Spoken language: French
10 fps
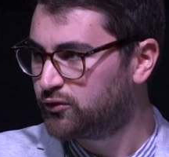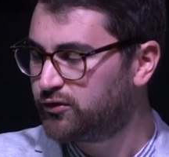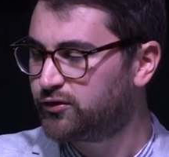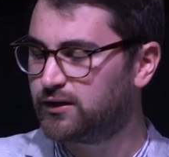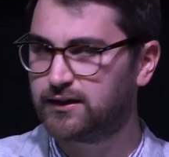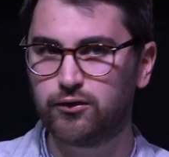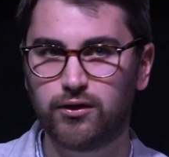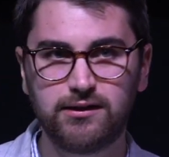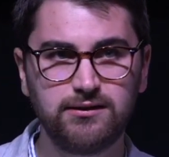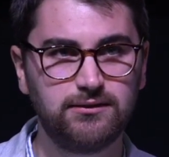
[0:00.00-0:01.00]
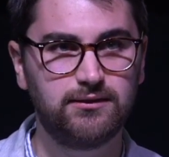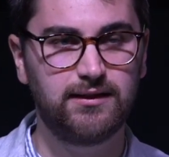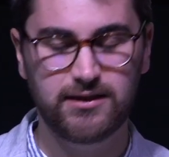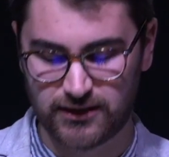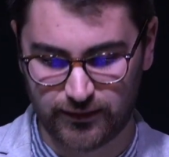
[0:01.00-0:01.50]
sur la croix, il y
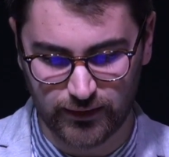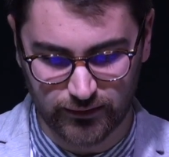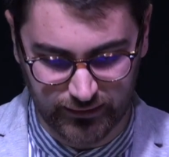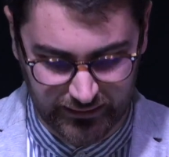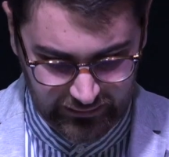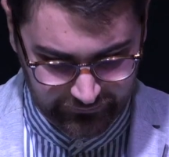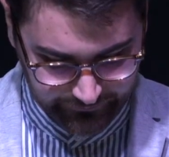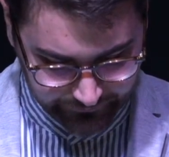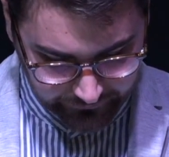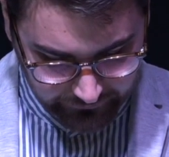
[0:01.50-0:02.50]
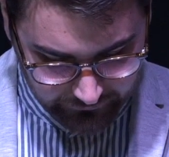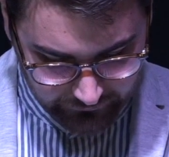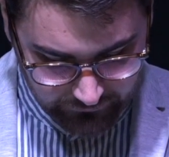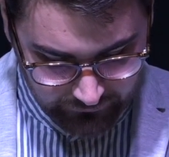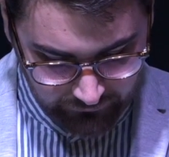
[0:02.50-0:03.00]
a Jésus à côté.
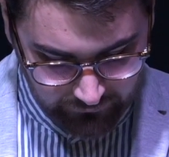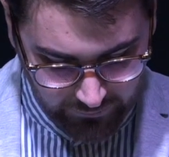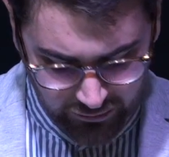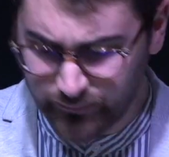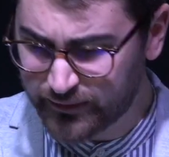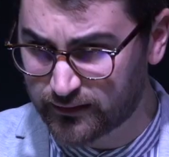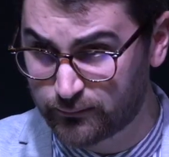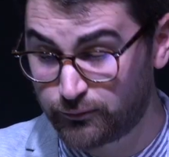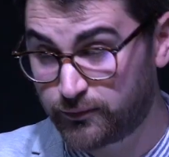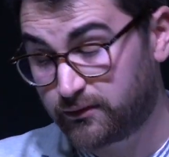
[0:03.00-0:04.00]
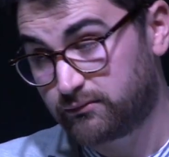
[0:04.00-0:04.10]
Quand même, c'est un moment